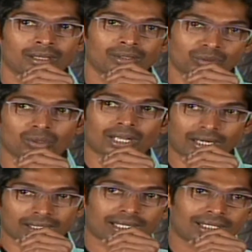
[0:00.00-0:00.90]

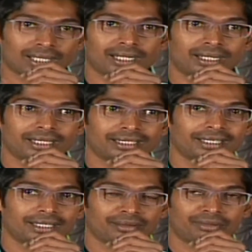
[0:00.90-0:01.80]
ఇంకొక కథ అనేది
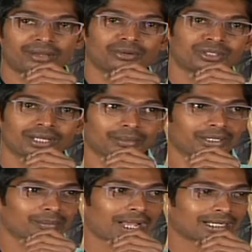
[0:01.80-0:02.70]
రివీల్ అవుద్ది కాబట్టి
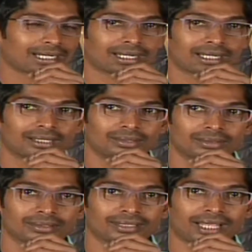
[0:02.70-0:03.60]
నేను మాట్లాడలేదు
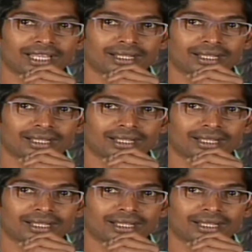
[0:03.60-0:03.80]
నా